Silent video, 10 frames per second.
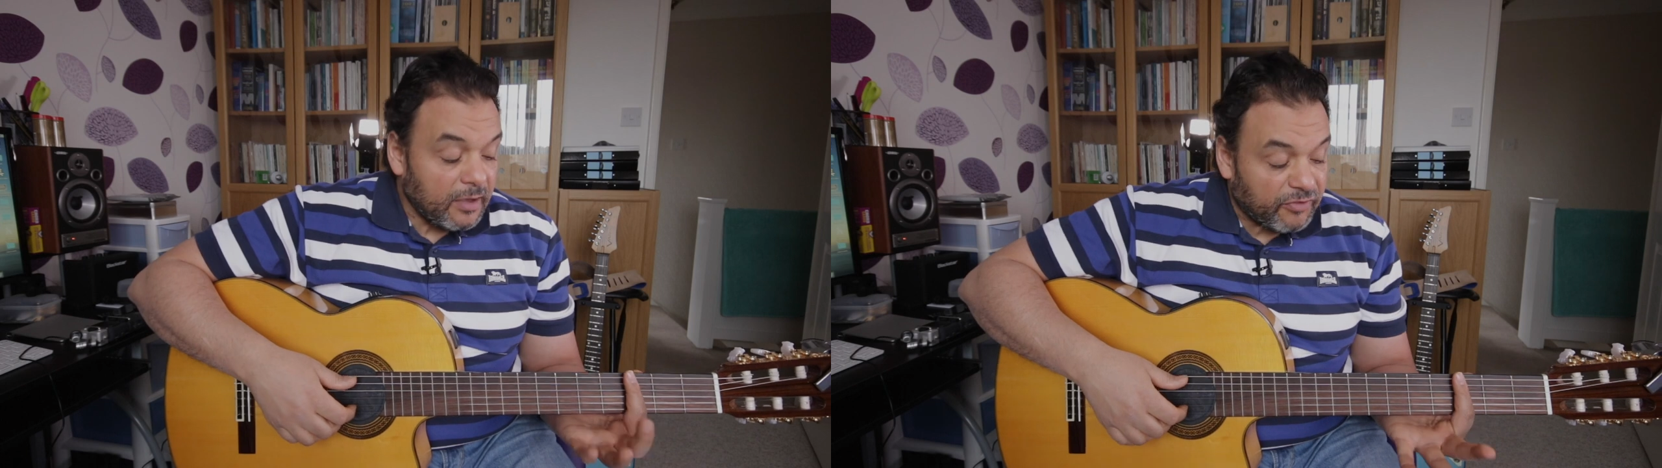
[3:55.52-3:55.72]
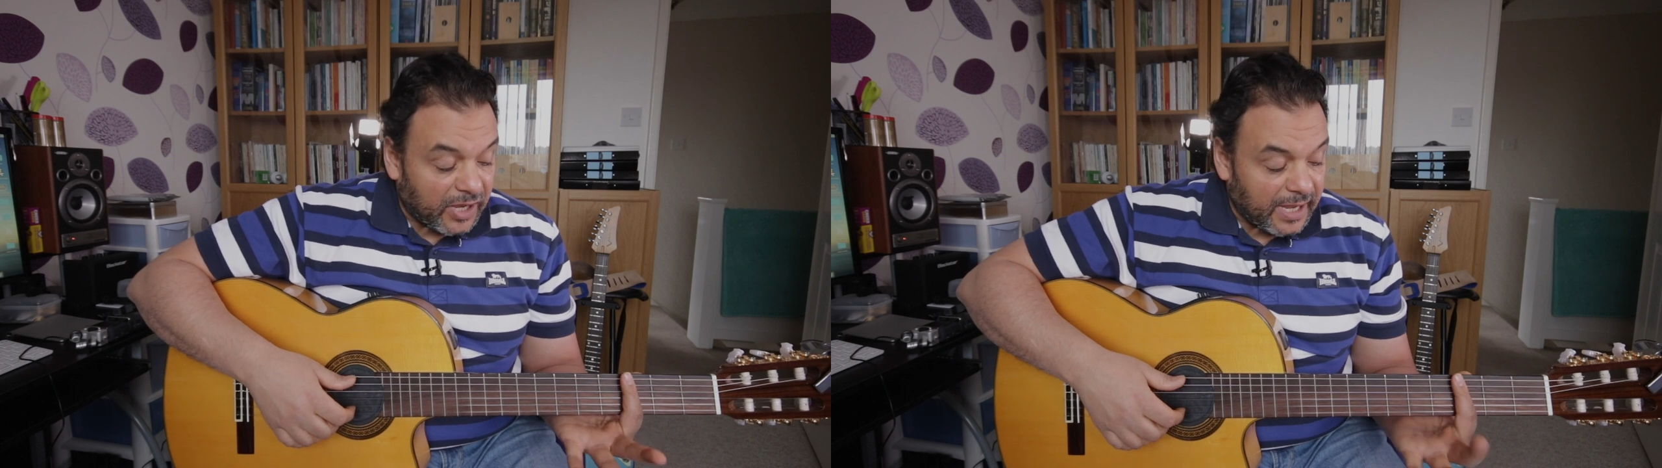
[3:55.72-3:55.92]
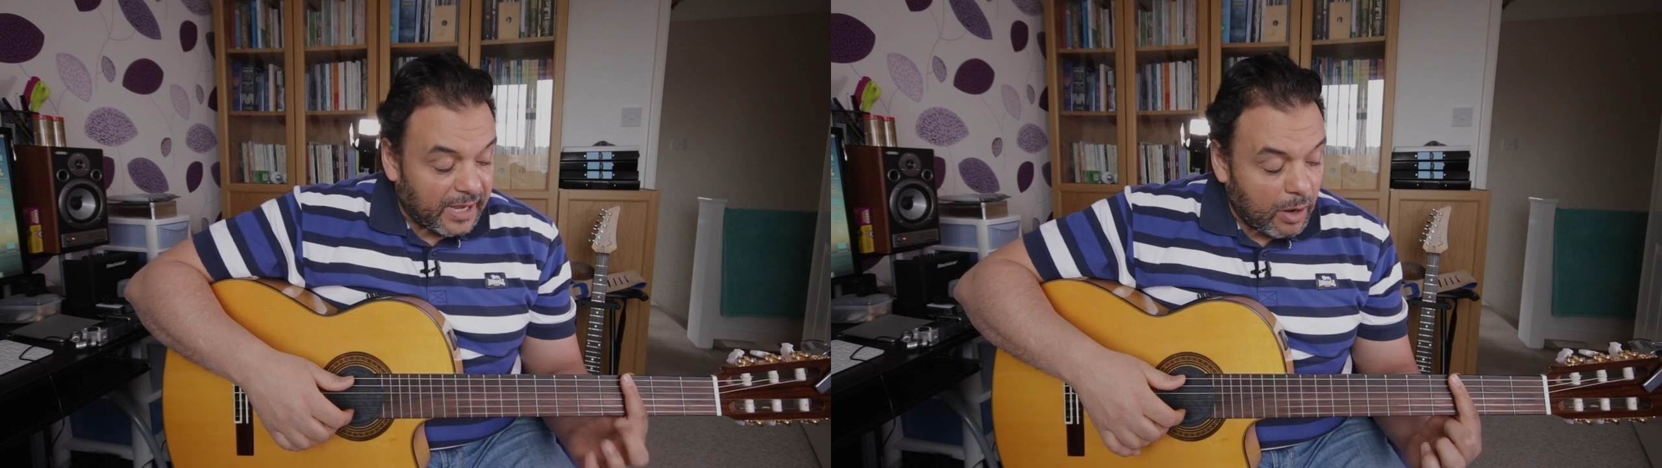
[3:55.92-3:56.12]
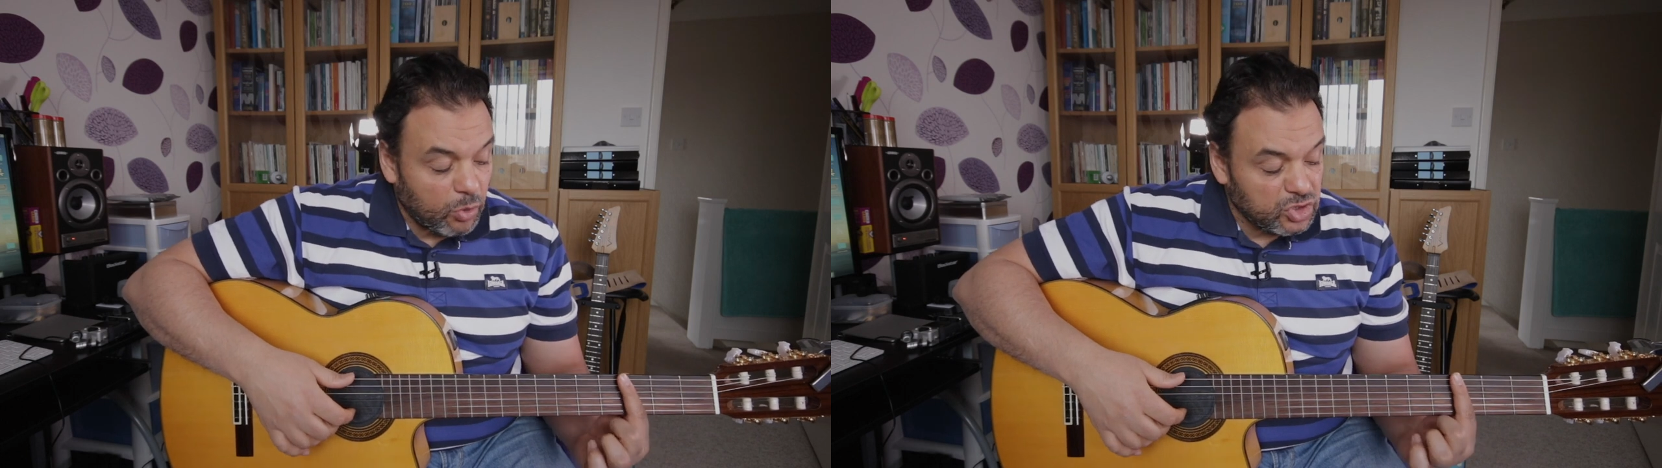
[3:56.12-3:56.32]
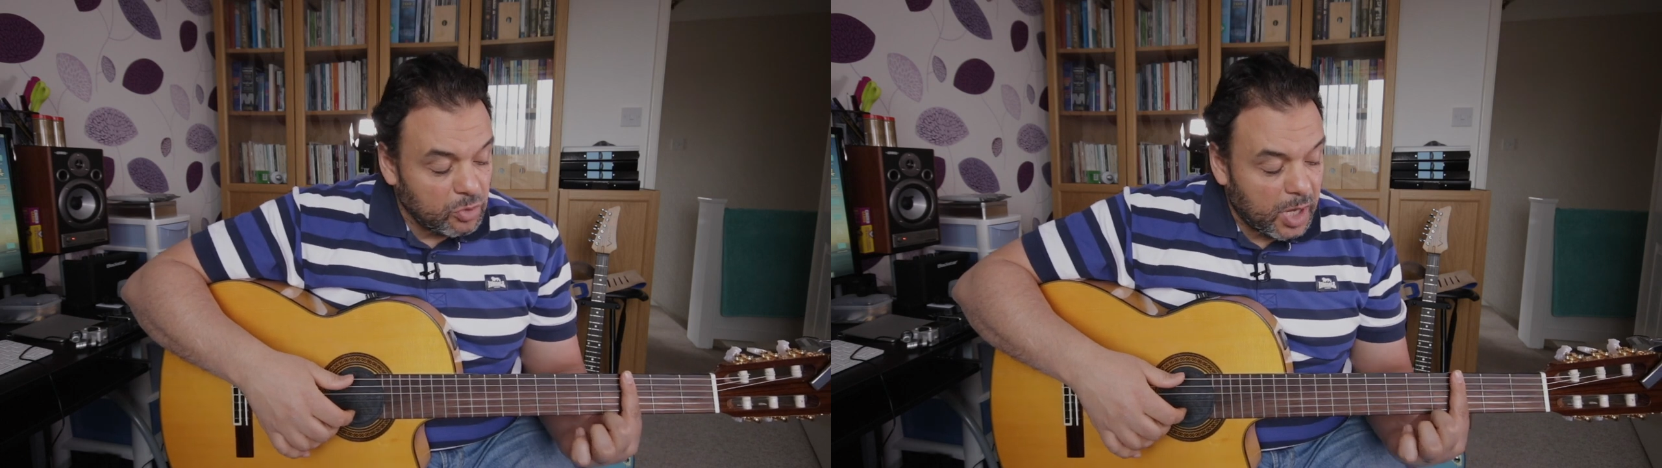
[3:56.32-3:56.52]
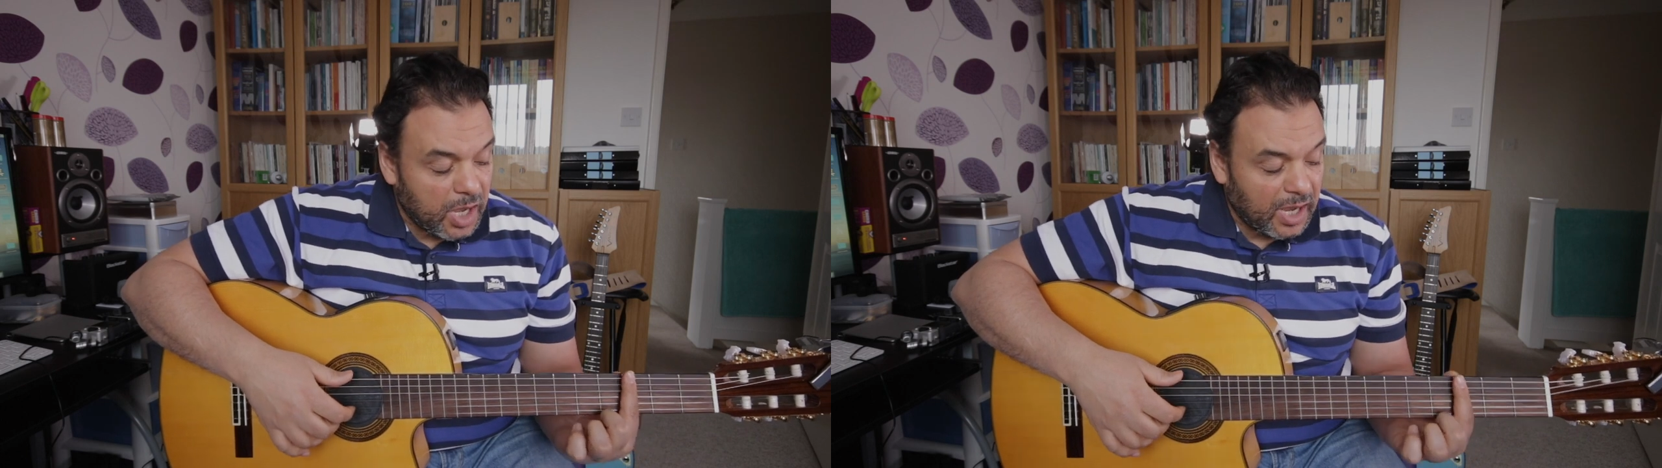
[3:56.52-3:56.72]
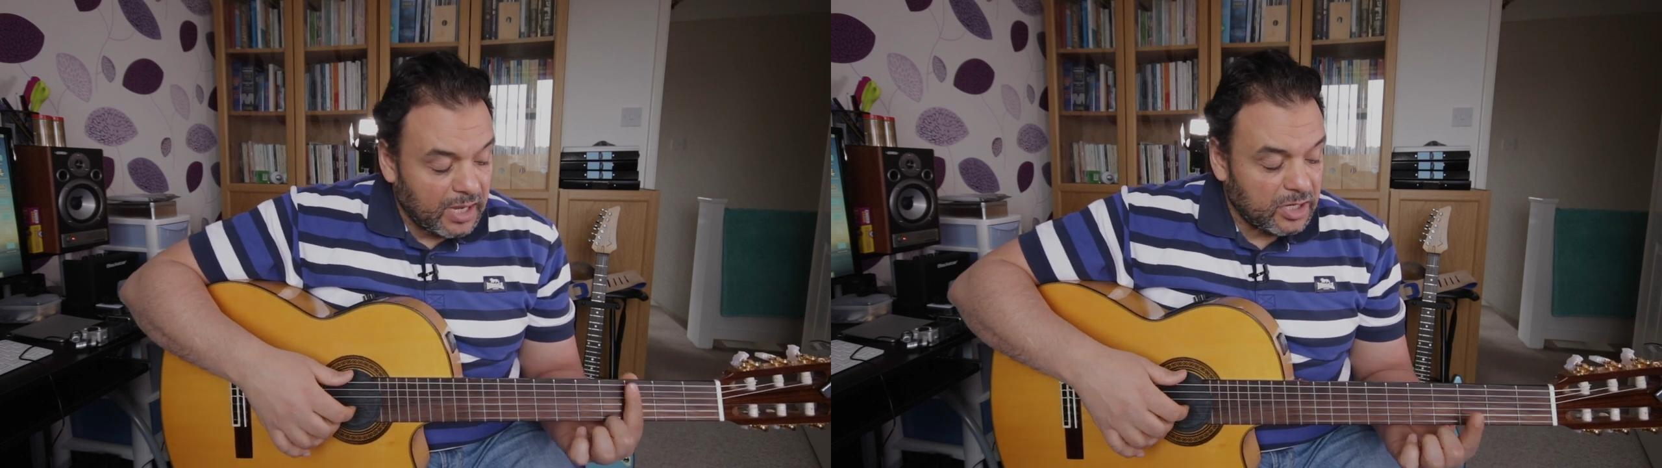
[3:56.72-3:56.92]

فاول صباع